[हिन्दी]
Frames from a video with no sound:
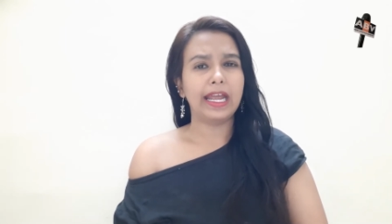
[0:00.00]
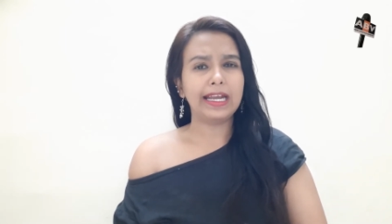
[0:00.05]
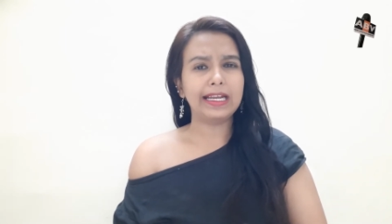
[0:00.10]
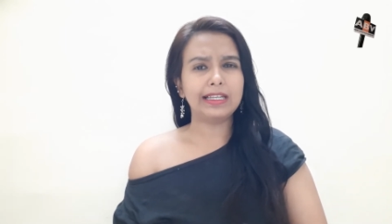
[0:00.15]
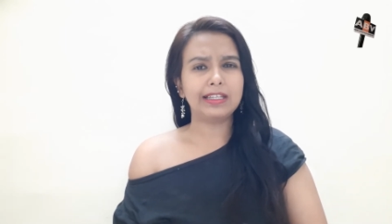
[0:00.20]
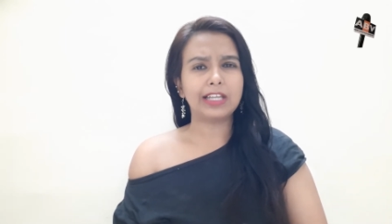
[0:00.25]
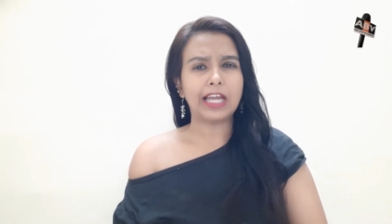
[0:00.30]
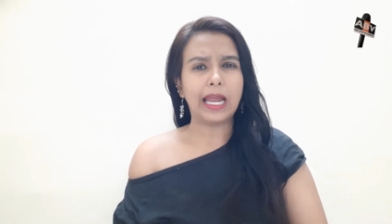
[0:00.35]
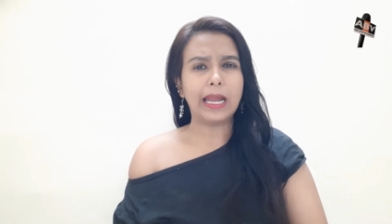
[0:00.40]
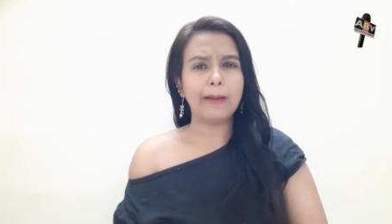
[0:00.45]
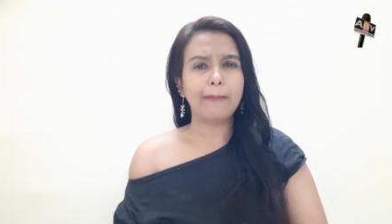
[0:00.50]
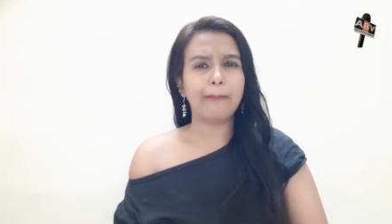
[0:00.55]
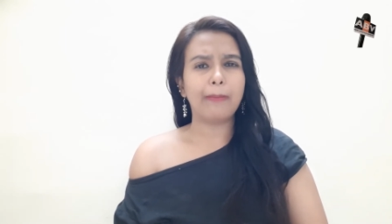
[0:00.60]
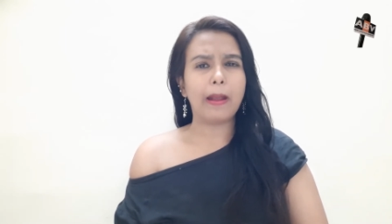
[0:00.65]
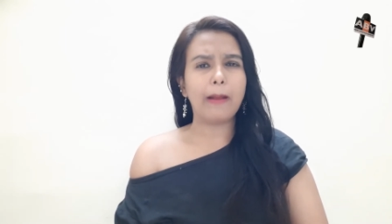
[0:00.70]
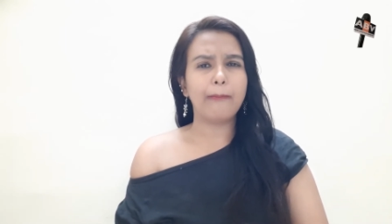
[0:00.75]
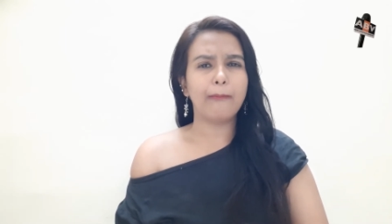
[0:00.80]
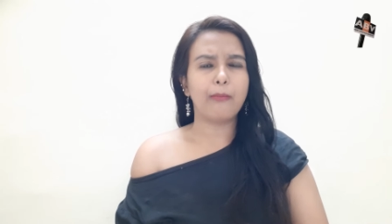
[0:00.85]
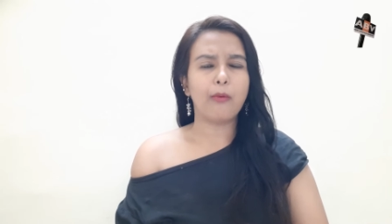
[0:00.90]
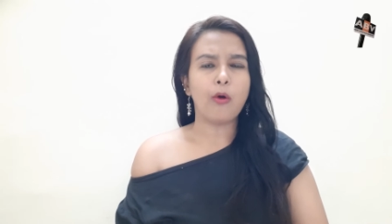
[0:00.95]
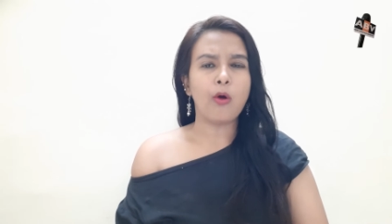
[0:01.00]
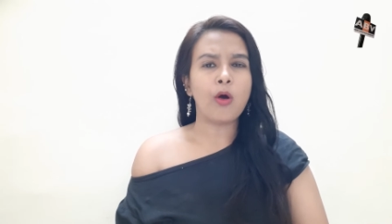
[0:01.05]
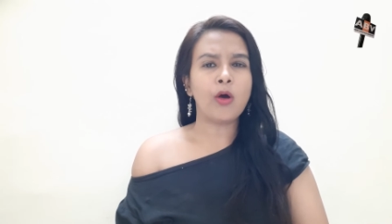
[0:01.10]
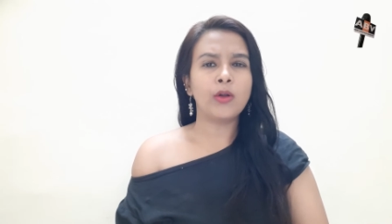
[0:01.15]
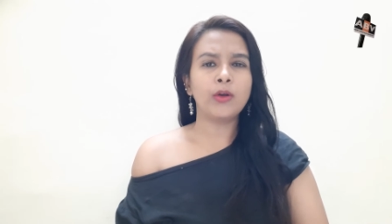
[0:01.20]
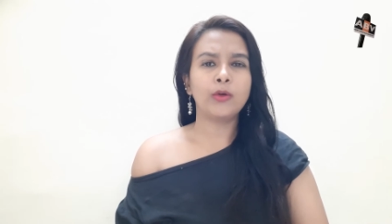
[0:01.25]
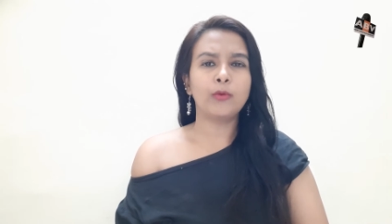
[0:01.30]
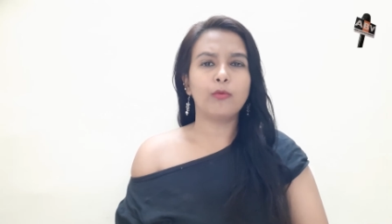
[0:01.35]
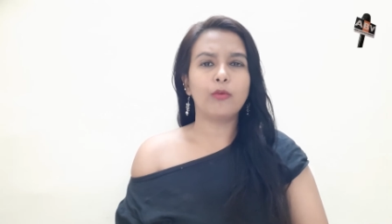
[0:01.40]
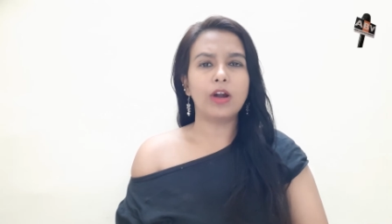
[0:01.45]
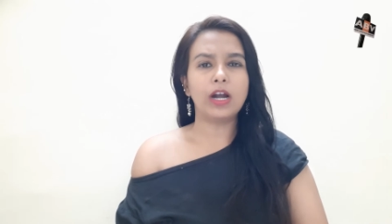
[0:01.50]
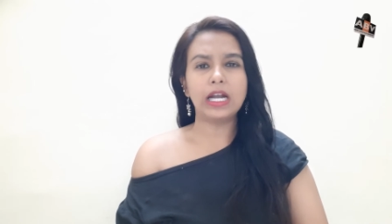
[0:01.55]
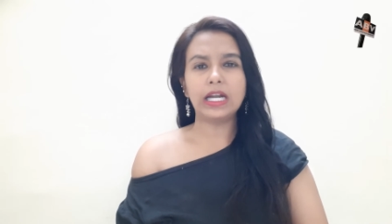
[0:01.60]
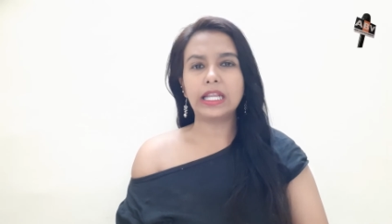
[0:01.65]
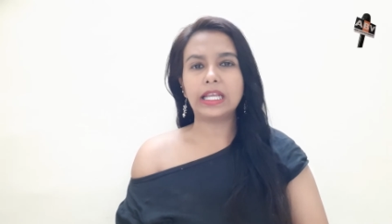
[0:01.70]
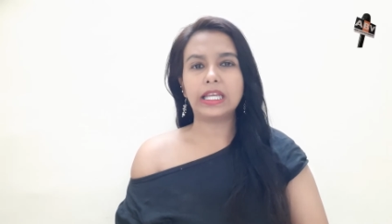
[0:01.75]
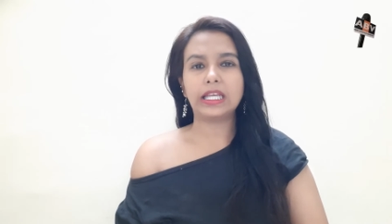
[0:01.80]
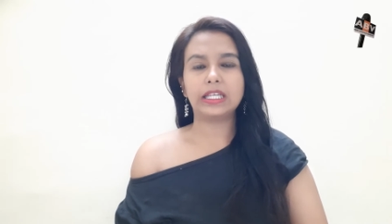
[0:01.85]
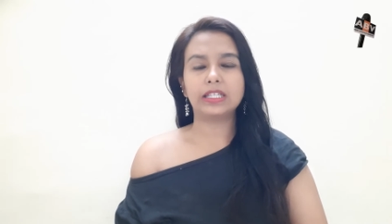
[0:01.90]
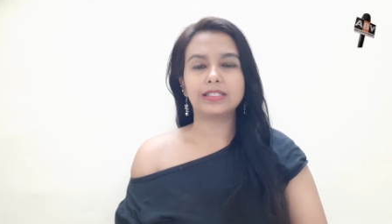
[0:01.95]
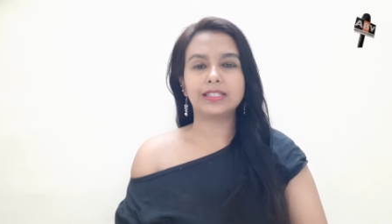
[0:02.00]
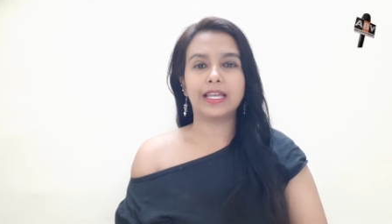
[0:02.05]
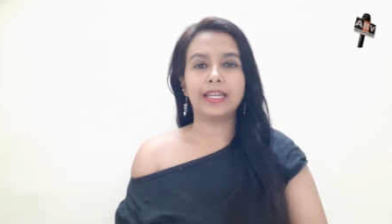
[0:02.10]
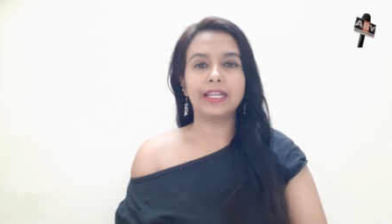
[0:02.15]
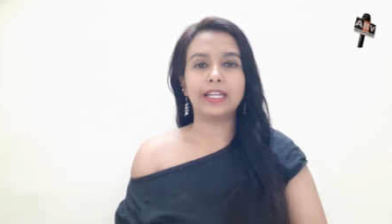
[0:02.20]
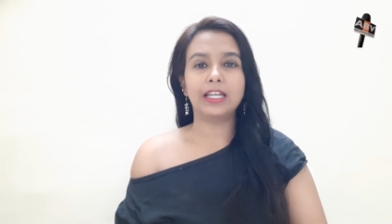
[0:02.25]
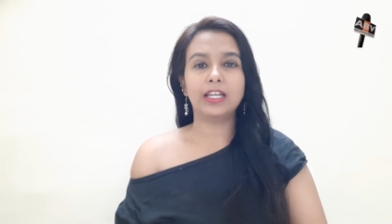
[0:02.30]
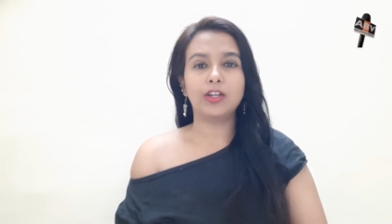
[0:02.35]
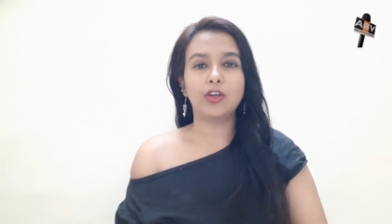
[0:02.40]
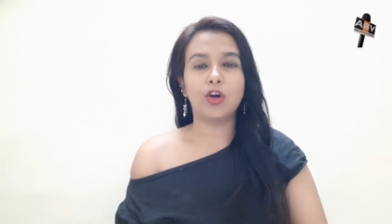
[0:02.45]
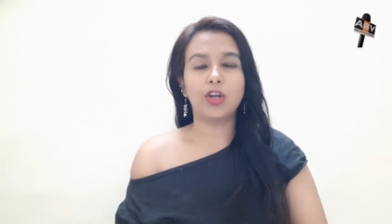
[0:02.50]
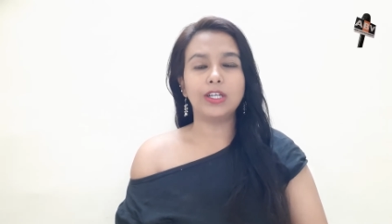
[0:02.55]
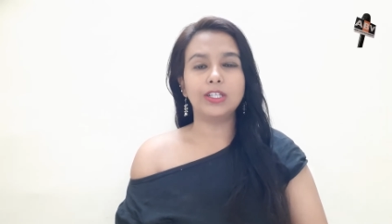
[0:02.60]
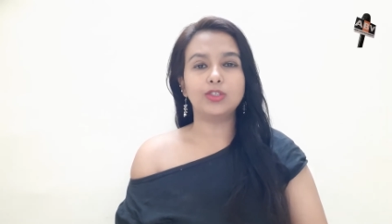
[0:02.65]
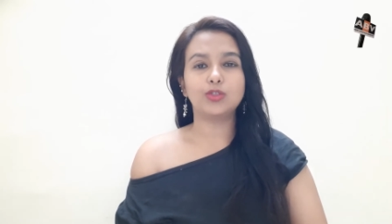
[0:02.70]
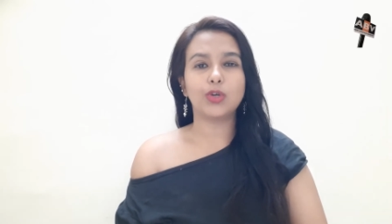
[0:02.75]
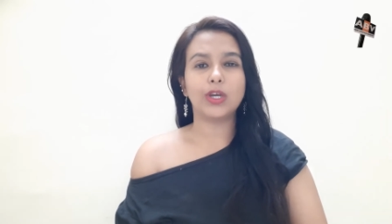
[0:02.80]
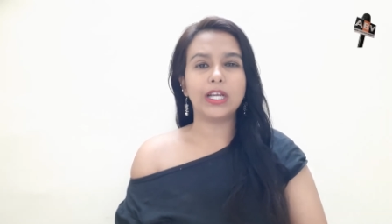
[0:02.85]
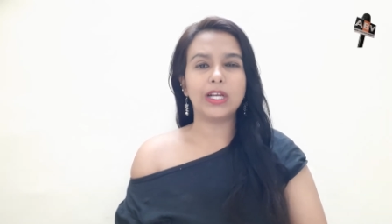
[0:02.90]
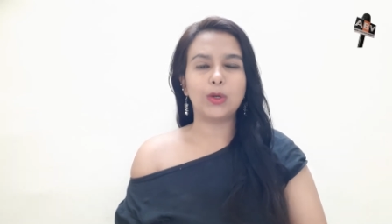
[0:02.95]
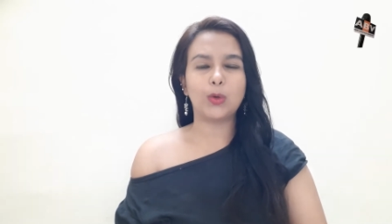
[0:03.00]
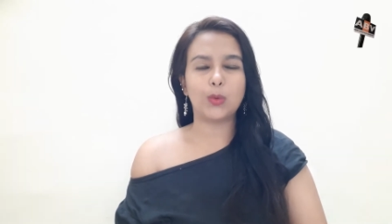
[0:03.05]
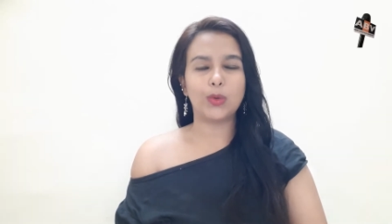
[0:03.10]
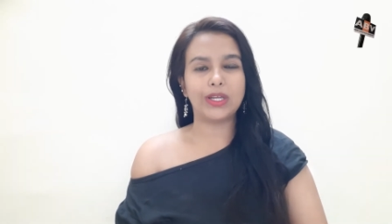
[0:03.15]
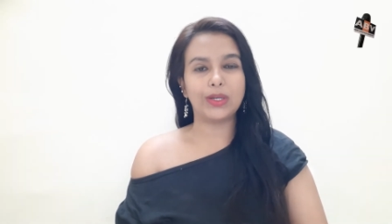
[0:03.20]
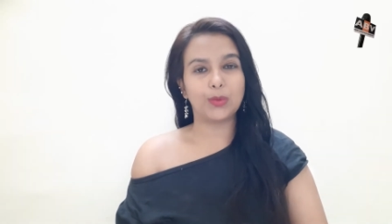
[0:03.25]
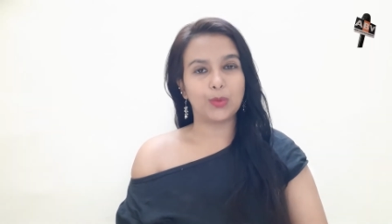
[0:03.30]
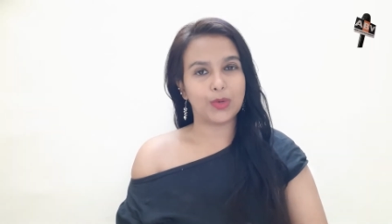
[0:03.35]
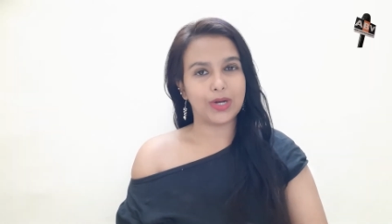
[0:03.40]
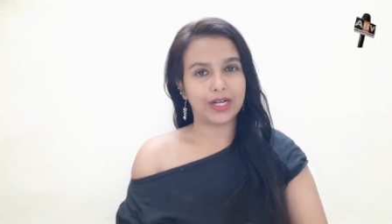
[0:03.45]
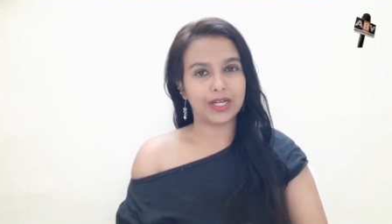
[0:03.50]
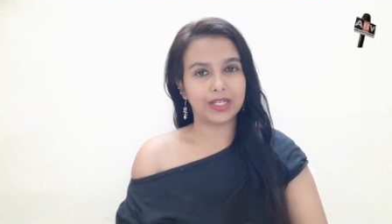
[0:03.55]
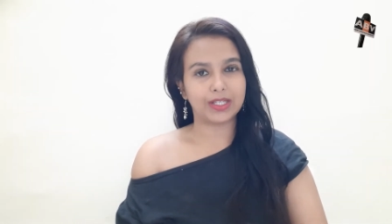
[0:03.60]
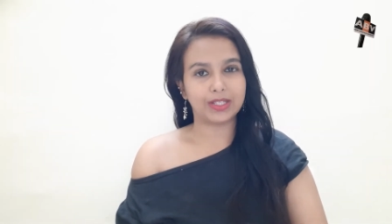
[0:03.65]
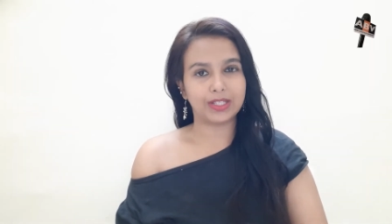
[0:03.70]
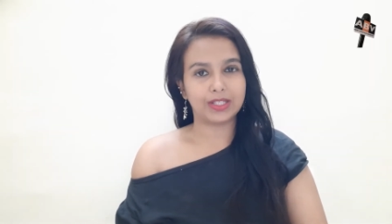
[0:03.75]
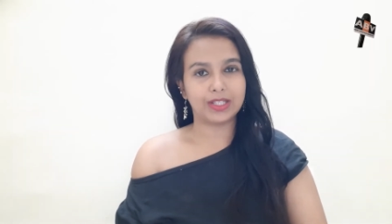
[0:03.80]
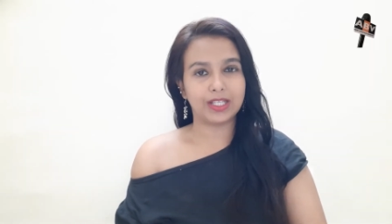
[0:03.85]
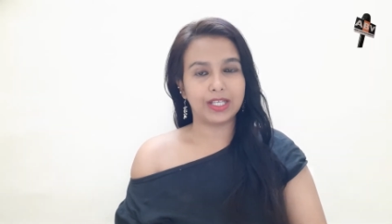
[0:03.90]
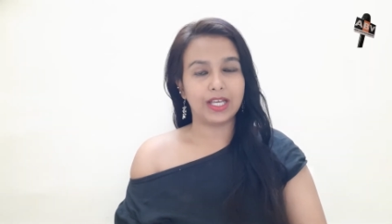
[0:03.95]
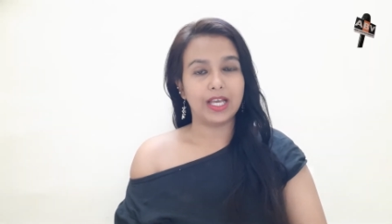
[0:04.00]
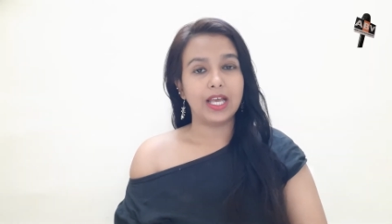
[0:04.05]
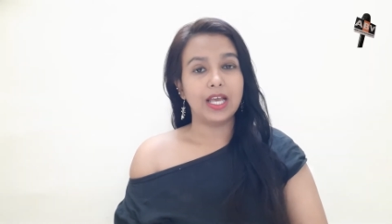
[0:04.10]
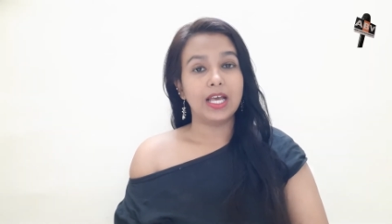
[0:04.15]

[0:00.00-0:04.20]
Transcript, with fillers: एक टाइम पे पॉन वर्ल्ड की सनी लियोनी जो है क्वीन हुआ करती थी